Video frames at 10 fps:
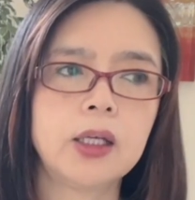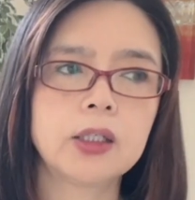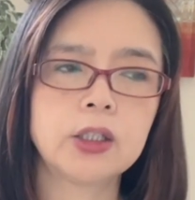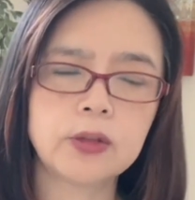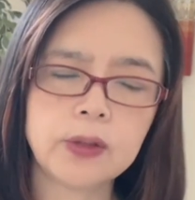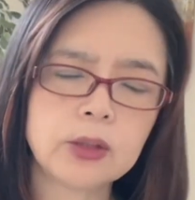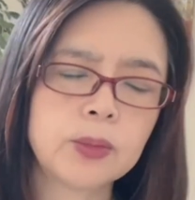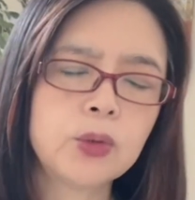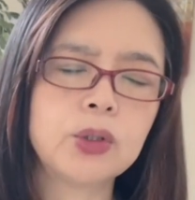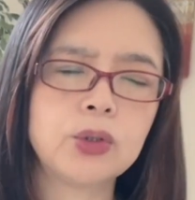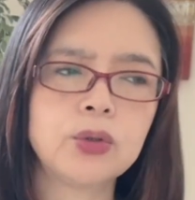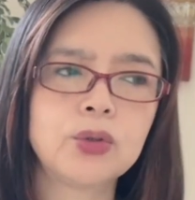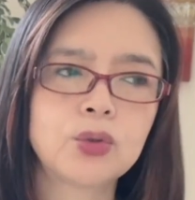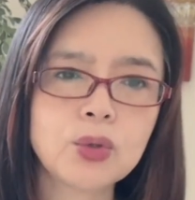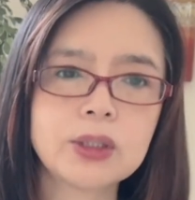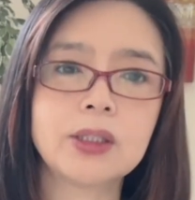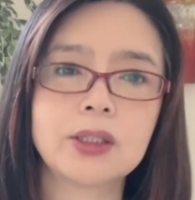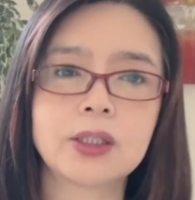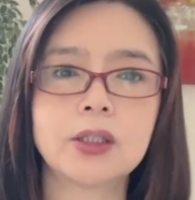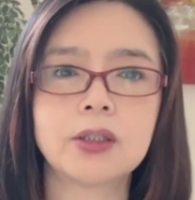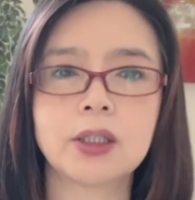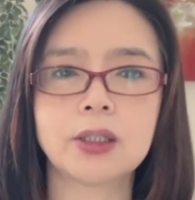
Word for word: 可是为什么我去做这个事儿呢？